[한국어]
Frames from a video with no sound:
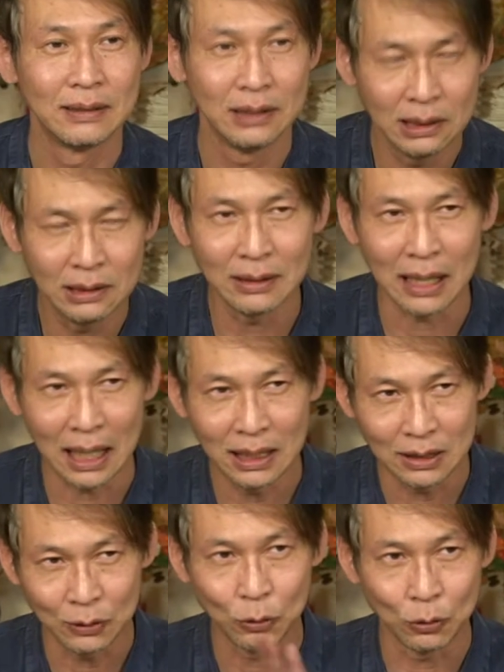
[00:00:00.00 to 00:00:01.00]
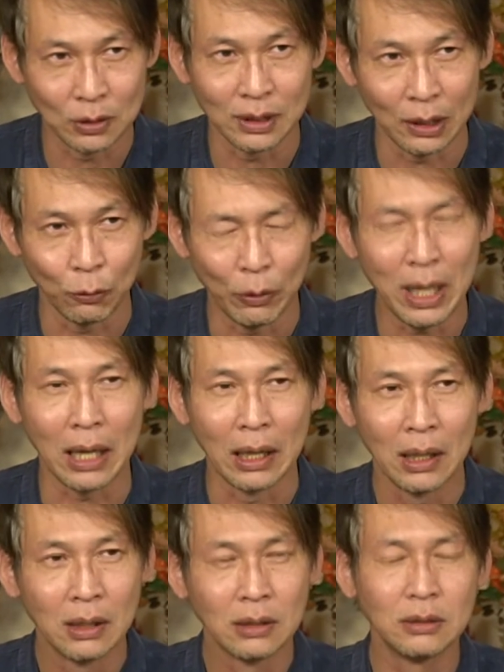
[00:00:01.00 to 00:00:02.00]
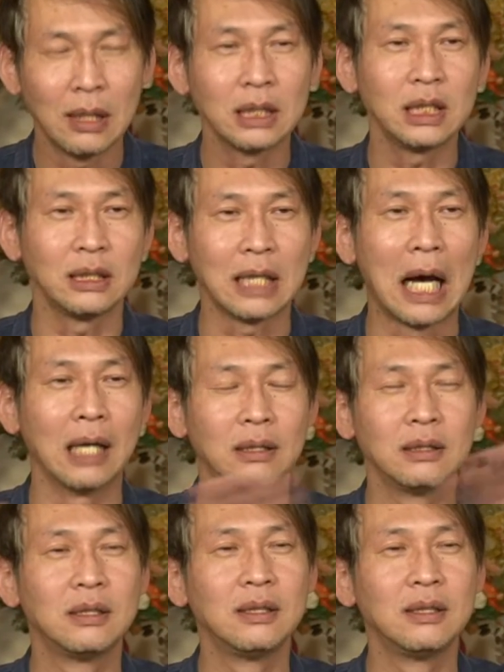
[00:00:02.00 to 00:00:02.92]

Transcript: 이걸 알려주는 거예요. 왜? 그 당시에 다들